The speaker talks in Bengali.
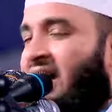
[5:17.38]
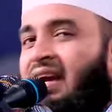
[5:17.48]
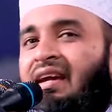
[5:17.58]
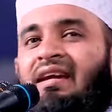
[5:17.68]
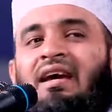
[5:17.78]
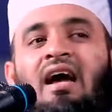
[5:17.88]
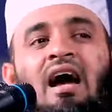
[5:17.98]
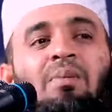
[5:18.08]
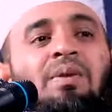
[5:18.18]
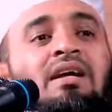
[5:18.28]
নেই
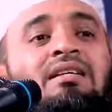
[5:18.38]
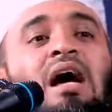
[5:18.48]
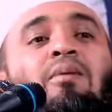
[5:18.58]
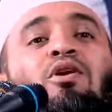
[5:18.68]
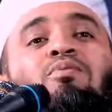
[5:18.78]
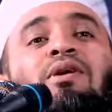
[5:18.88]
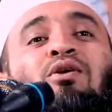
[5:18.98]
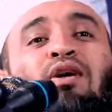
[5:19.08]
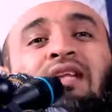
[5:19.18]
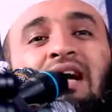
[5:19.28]
আপনাকে স্বাবলম্বী
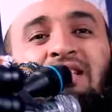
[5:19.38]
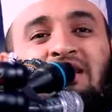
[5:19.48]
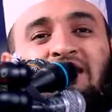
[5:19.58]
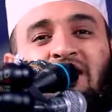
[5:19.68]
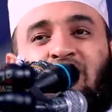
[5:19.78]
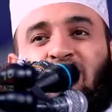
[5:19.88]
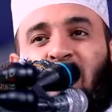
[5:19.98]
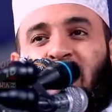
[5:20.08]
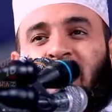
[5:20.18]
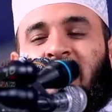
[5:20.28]
করে দেওয়ার চেষ্টা করতে
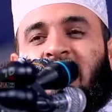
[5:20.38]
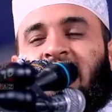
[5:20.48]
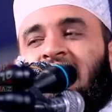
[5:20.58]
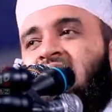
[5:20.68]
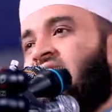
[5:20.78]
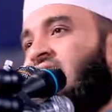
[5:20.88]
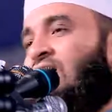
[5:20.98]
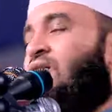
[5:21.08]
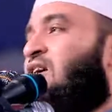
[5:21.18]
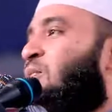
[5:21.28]
হবে যারা
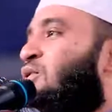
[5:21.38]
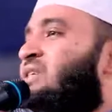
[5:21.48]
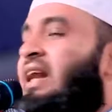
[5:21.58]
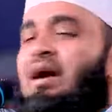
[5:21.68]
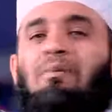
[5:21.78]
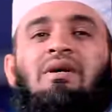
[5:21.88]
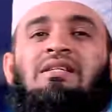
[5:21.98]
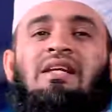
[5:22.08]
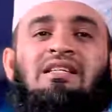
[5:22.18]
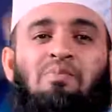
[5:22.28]
লক্ষ্মীপুর জেলায়
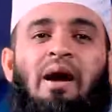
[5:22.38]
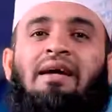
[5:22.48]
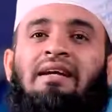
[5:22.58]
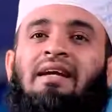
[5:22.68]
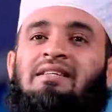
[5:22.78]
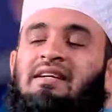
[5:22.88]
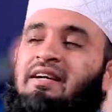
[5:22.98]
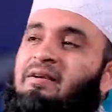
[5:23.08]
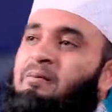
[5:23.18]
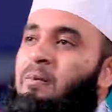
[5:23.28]
বিজনেস ম্যাগনেট
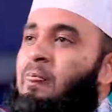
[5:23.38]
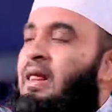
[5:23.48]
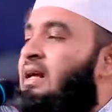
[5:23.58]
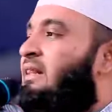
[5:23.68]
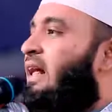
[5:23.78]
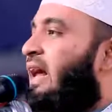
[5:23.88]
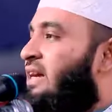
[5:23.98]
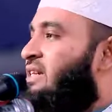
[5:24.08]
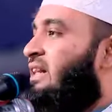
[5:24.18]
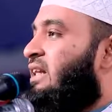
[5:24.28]
আছেন তারা
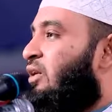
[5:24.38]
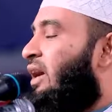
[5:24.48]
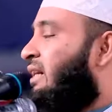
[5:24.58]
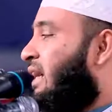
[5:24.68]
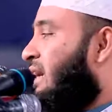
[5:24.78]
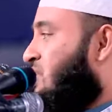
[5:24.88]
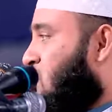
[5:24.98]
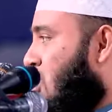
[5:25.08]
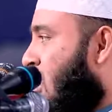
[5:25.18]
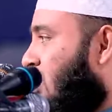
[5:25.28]
একসাথে হয়ে একটা
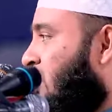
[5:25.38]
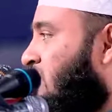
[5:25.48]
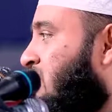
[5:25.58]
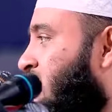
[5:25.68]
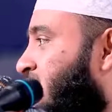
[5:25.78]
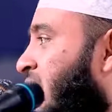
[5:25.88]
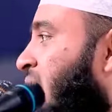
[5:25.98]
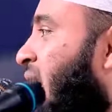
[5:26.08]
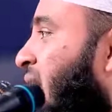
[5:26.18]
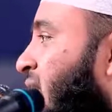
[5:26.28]
স্ট্রং
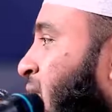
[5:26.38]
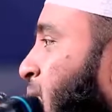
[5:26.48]
জাকাত